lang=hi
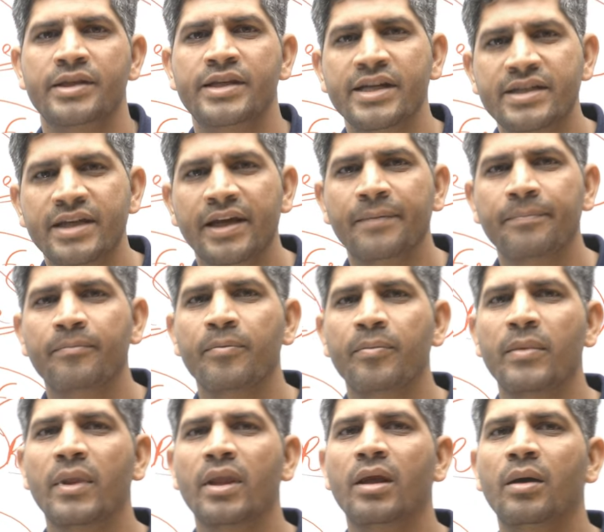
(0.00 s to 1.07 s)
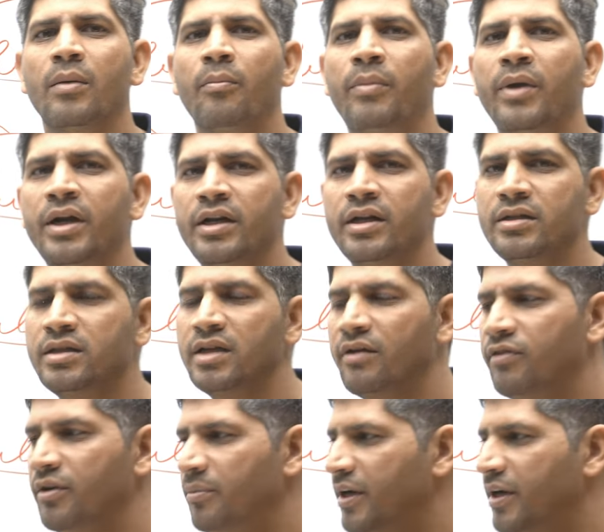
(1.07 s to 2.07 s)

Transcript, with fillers: जैसे ब्रिटिश या फिर